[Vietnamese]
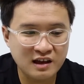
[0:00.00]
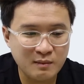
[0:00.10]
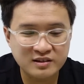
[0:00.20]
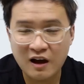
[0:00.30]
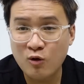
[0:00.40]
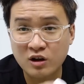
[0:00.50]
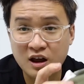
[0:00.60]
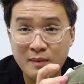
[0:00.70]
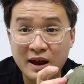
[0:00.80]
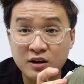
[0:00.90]
size 36 có
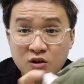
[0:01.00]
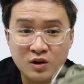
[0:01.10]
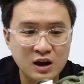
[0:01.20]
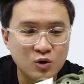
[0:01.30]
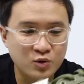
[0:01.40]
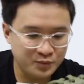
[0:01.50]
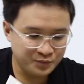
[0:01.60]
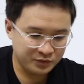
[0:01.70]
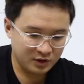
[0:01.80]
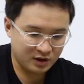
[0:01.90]
thể mang được đôi này luôn
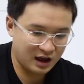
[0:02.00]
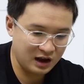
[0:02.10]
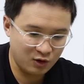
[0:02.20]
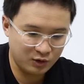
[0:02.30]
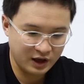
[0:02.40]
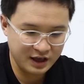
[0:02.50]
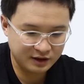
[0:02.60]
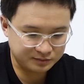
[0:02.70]
khá là ok